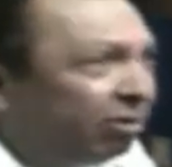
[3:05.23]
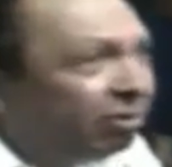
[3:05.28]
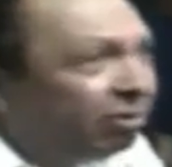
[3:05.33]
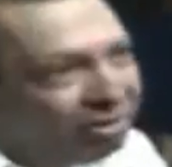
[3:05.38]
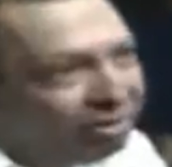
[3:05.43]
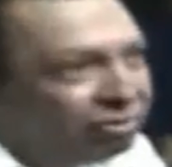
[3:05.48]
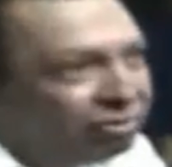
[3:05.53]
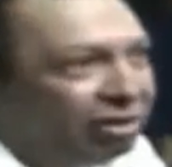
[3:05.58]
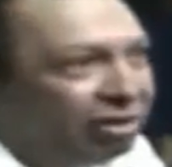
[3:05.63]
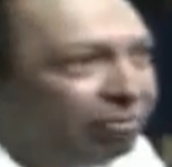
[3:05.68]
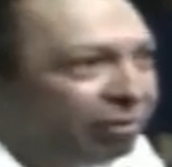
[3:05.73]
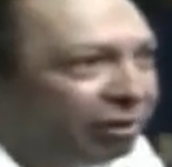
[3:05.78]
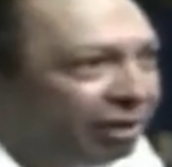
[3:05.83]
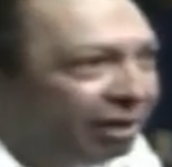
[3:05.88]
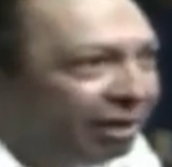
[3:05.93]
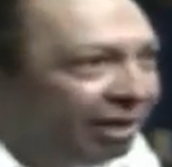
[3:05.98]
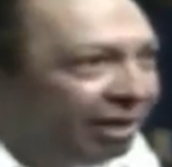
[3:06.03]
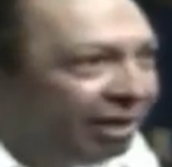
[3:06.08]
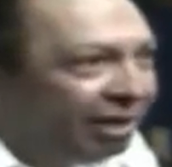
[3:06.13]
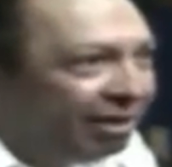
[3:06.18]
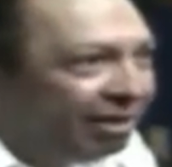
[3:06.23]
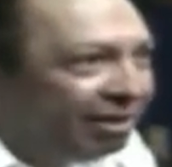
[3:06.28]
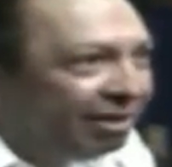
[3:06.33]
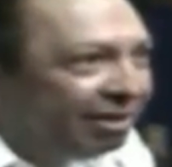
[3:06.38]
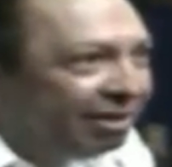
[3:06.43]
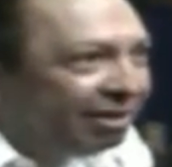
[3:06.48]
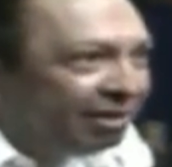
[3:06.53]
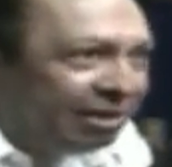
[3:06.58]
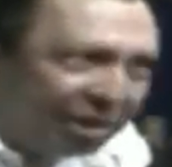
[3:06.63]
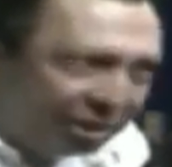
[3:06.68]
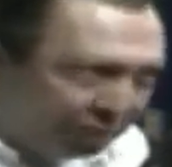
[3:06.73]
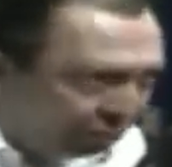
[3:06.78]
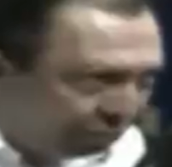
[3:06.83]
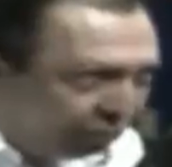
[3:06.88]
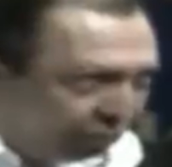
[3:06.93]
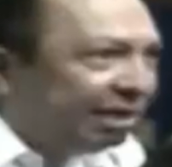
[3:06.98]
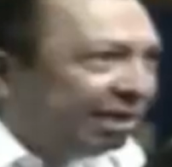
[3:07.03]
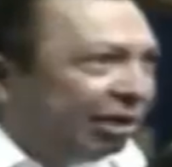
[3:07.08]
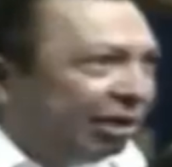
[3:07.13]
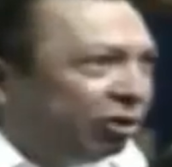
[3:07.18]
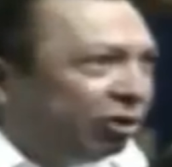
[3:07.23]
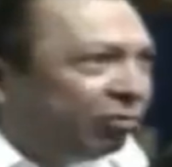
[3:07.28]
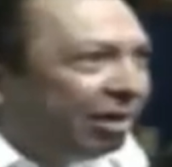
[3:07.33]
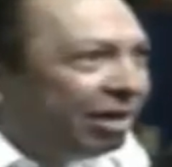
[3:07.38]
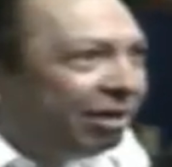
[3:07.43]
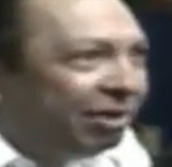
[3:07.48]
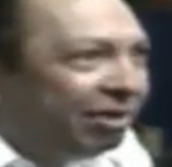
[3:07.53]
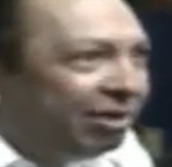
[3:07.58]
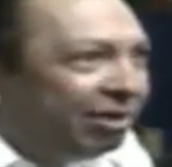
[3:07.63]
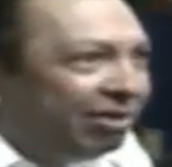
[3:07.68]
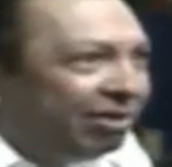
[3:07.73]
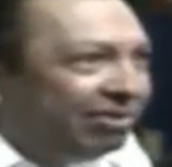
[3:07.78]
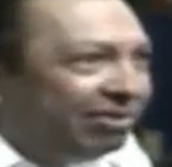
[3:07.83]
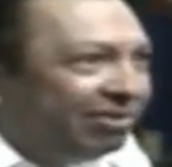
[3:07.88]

No, México es una porquería. Te aseguro que le está yendo mal.